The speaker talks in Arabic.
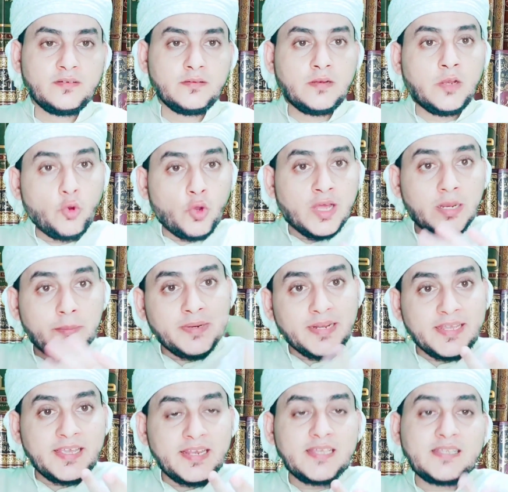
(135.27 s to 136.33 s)
لو قلبنا
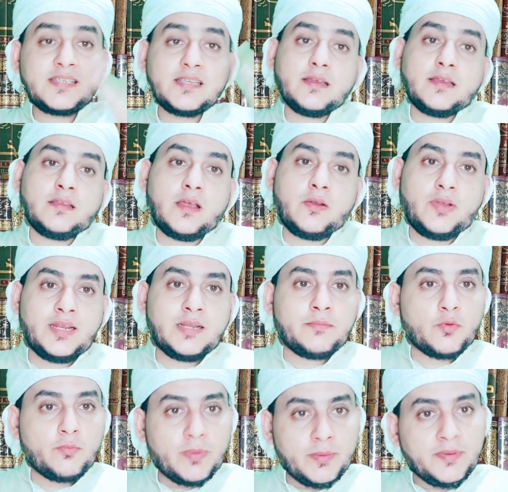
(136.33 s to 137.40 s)
انجليزي الله
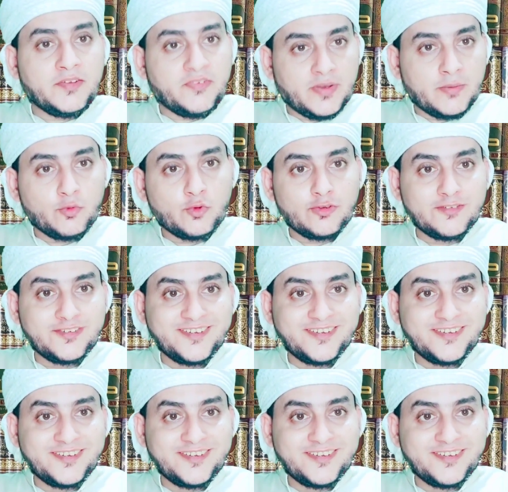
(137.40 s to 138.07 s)
اعلم ربما يفهمون